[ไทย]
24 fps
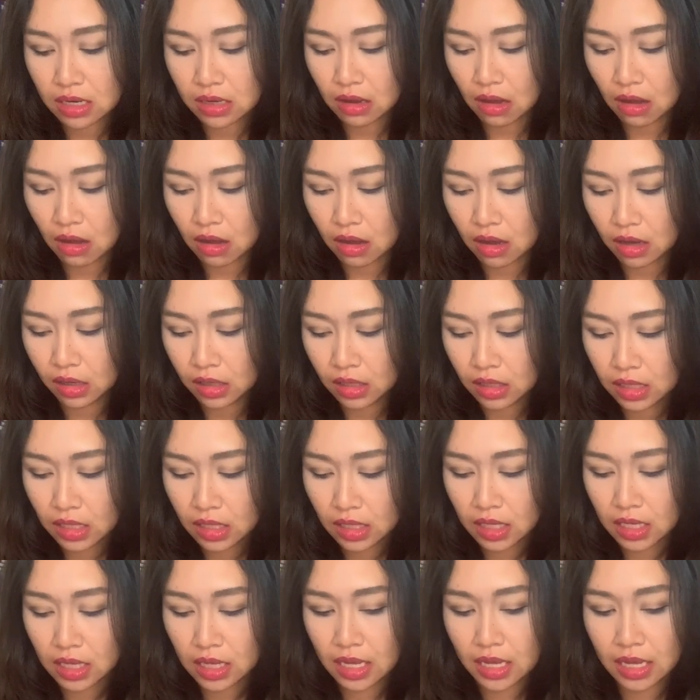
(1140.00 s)
งของ
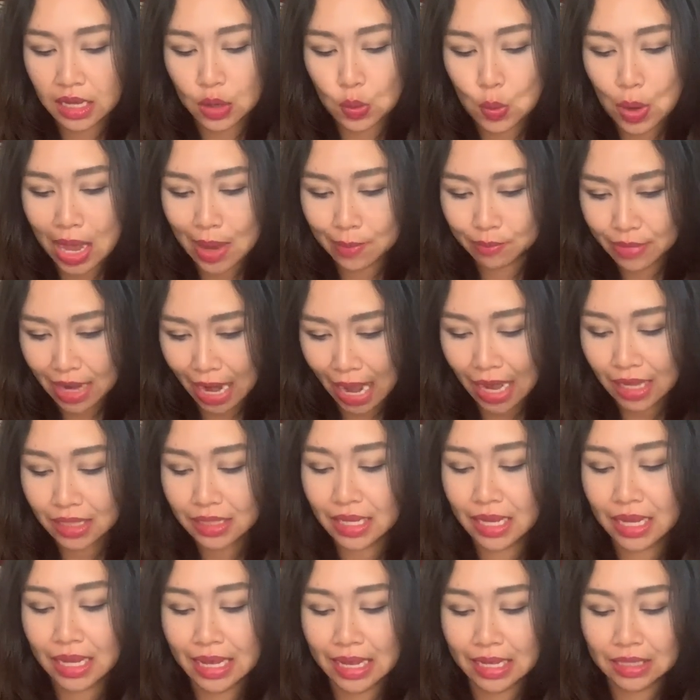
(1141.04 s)
ความรัก
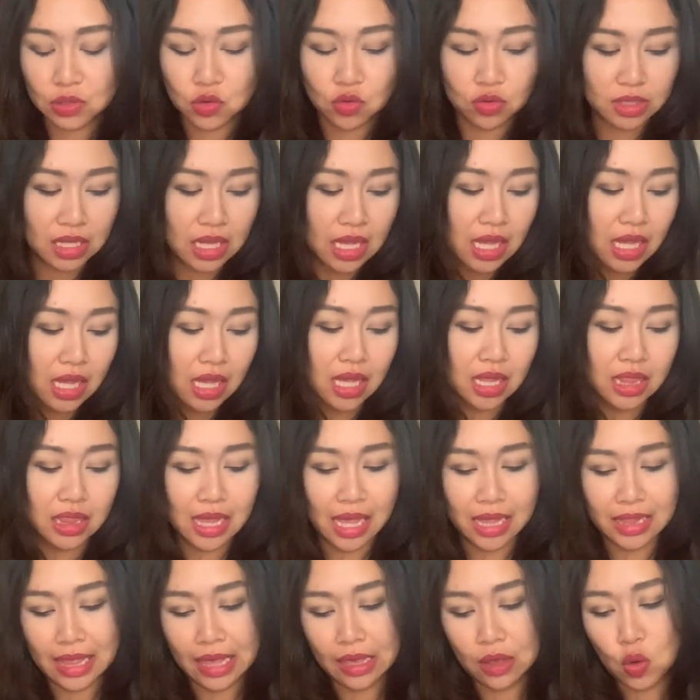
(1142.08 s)
นะคะตรงนี้ห
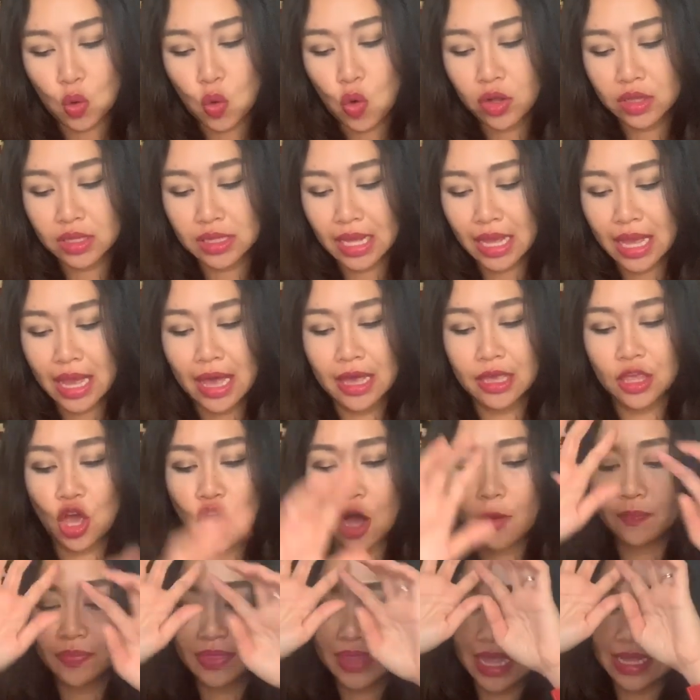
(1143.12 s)
ลายๆคนนะคะย
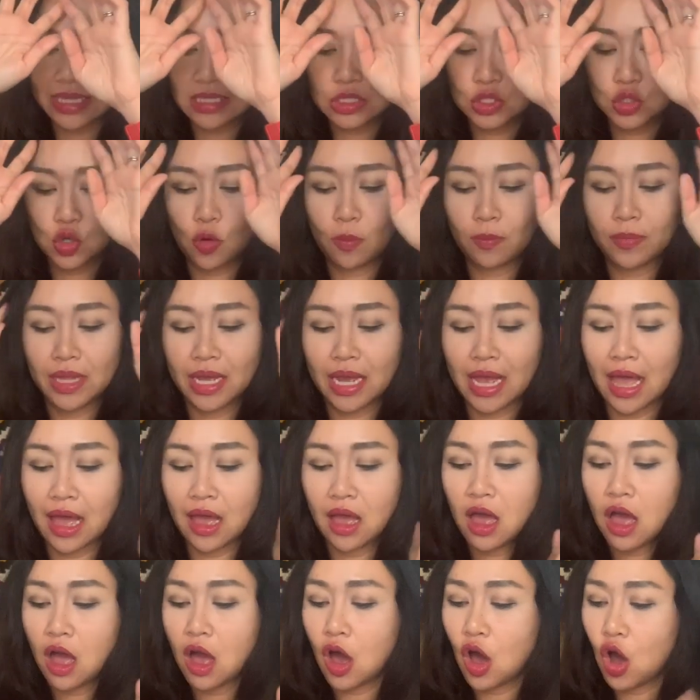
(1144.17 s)
อมตัดจบนะคะ
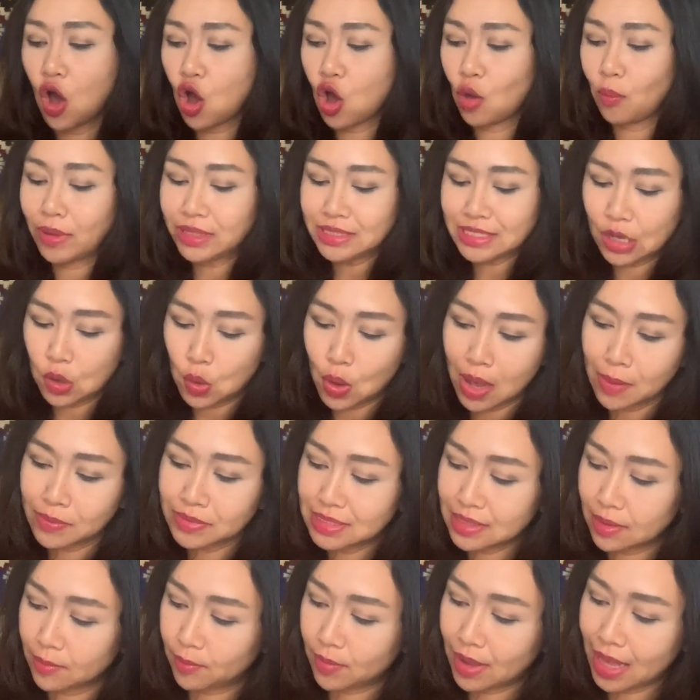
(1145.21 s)
ออกมาจากความ
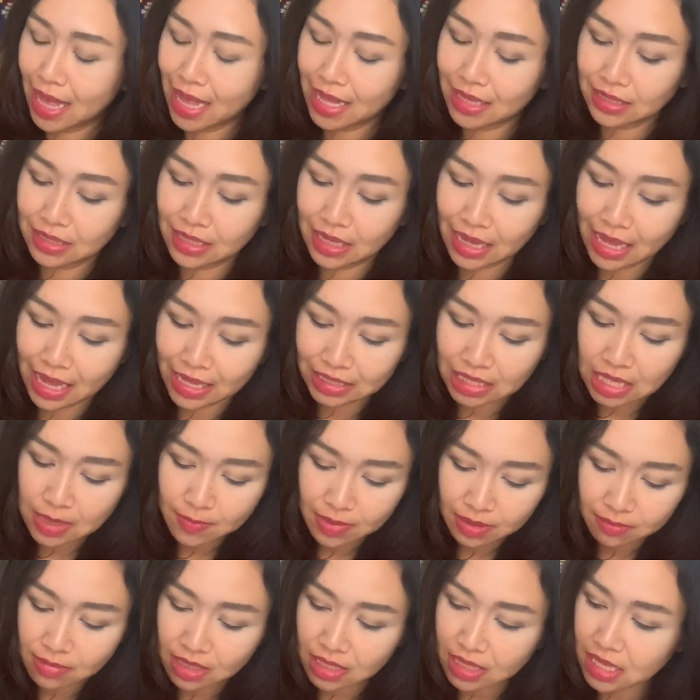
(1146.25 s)
สัมพันธ์นะคะที่
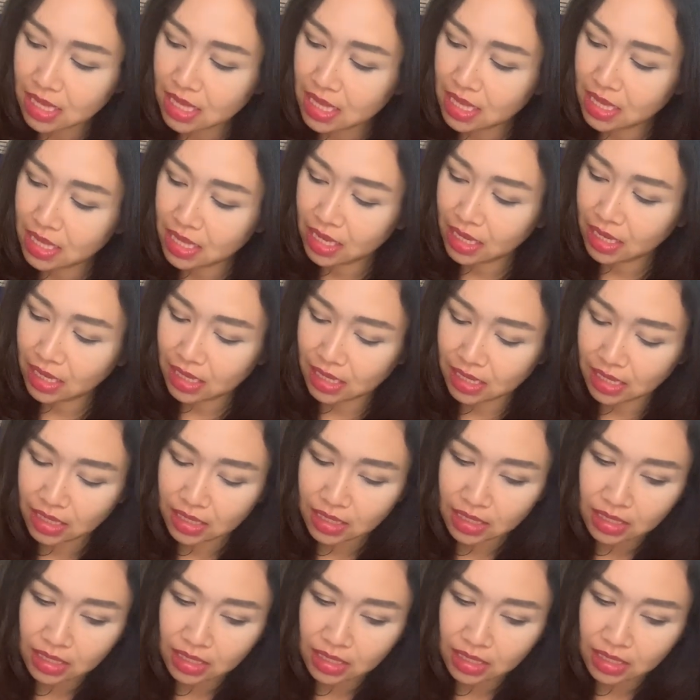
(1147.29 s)
มันไม่ดีนะคะ